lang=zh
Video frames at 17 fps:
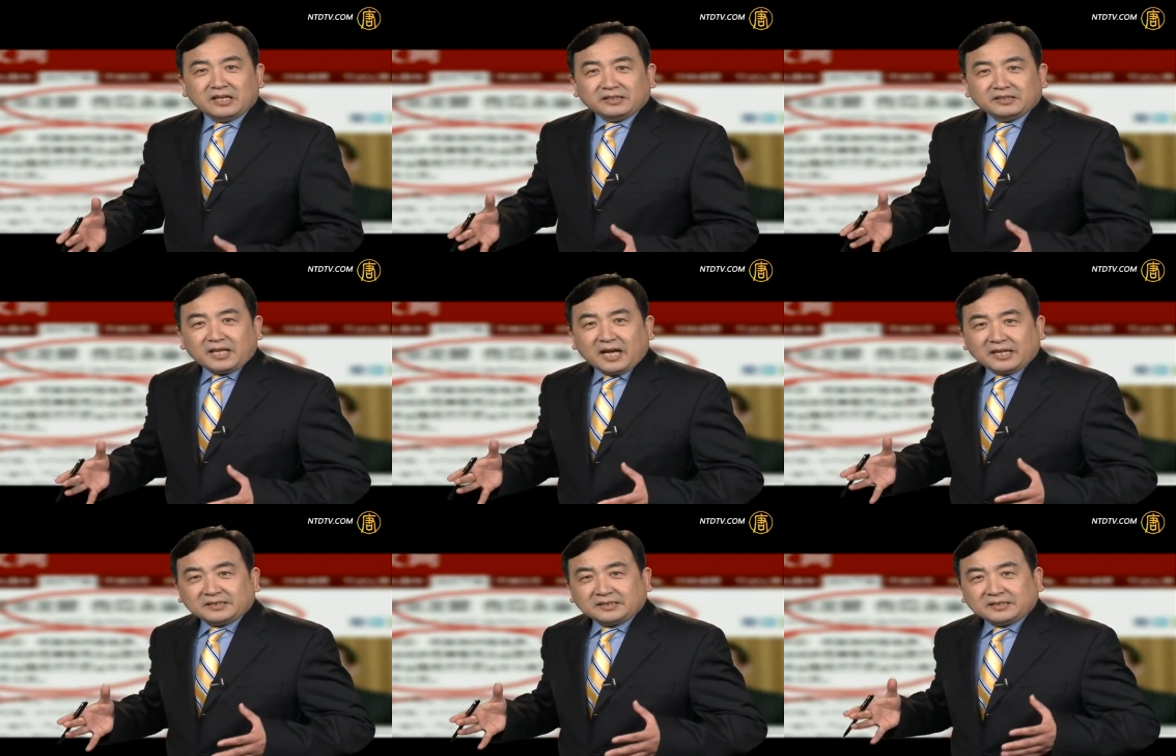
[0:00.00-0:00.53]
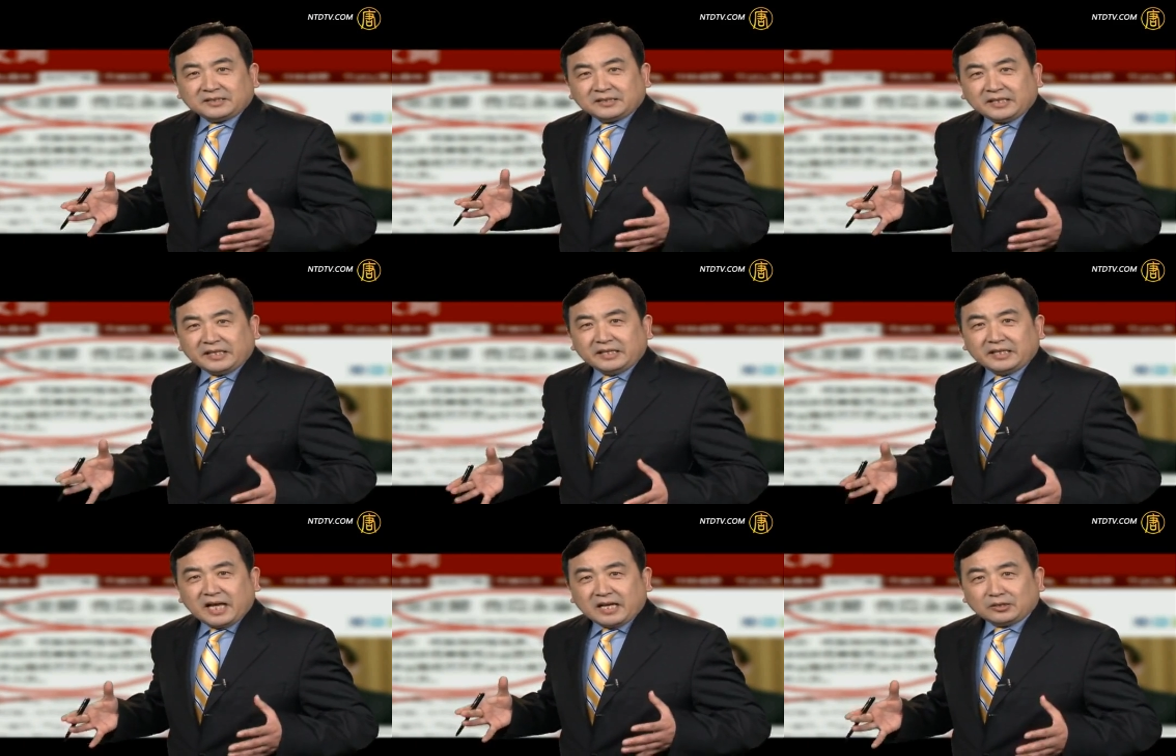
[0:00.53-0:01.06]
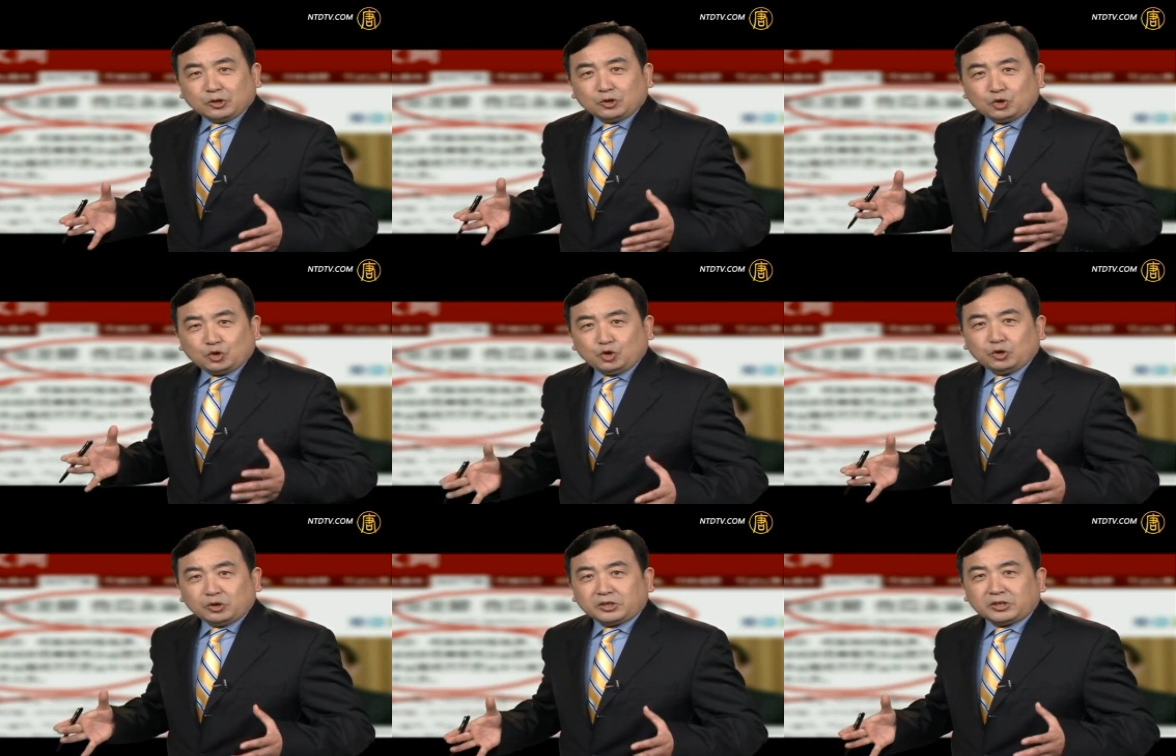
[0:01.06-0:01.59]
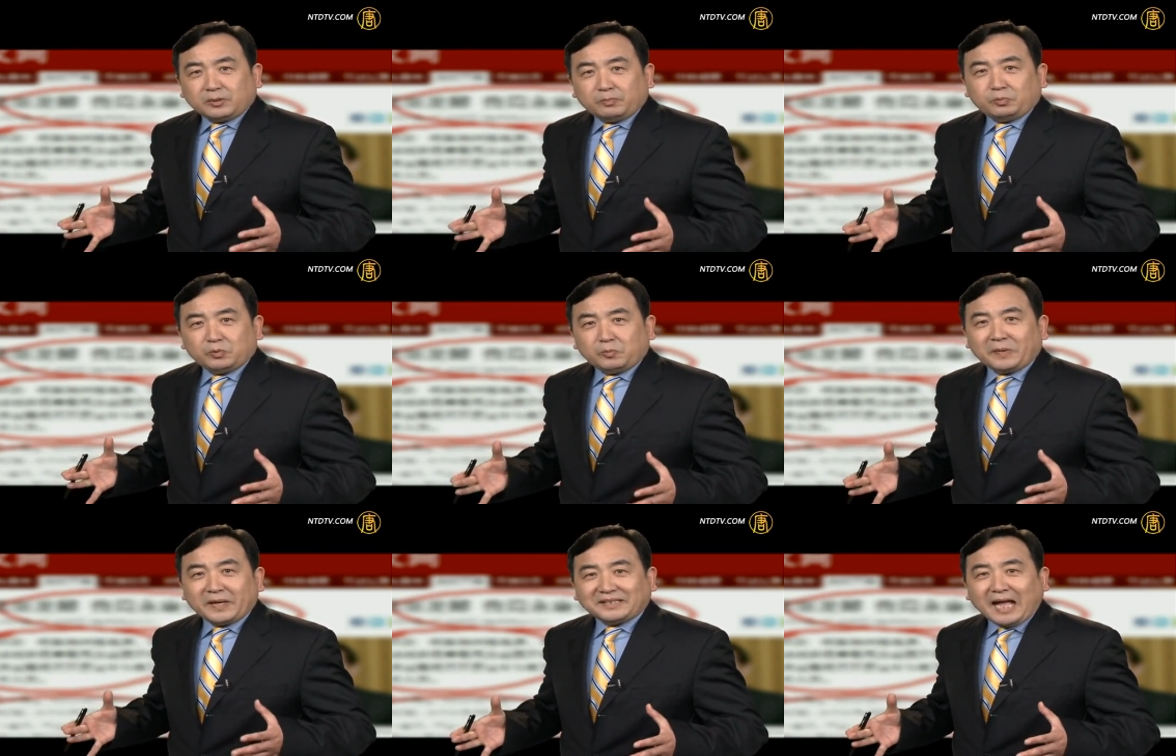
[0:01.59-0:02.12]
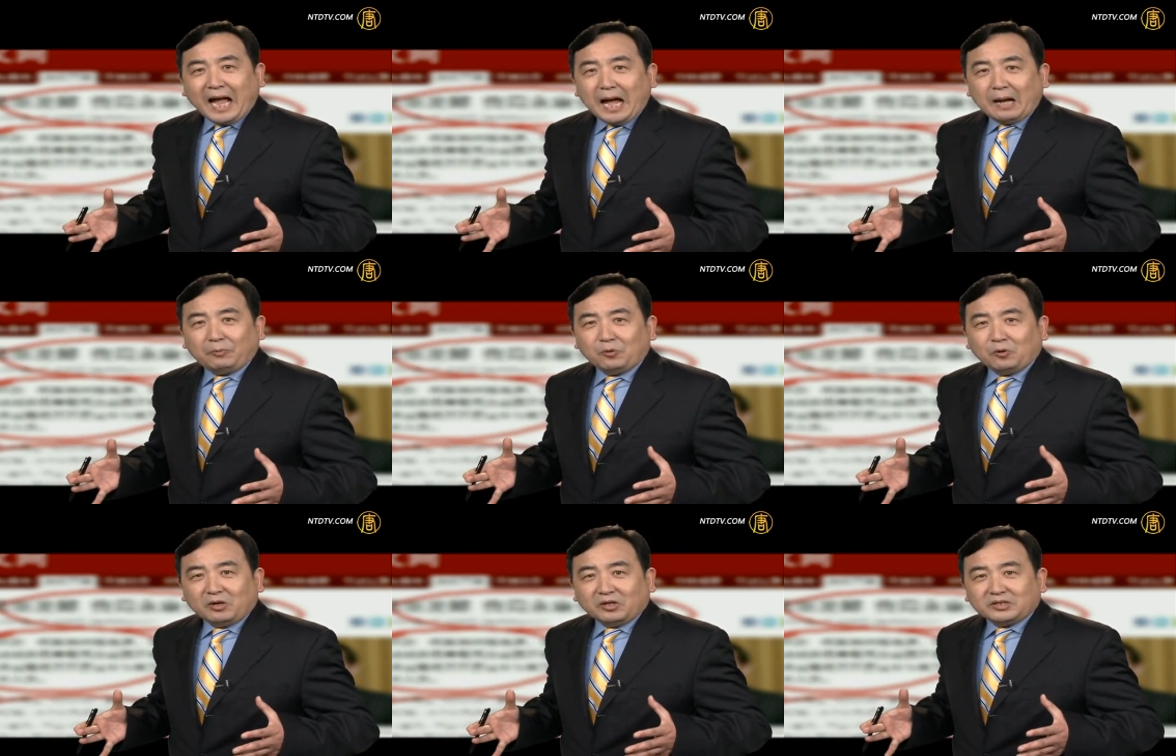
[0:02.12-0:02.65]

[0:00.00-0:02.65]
那这样的局势不被打破，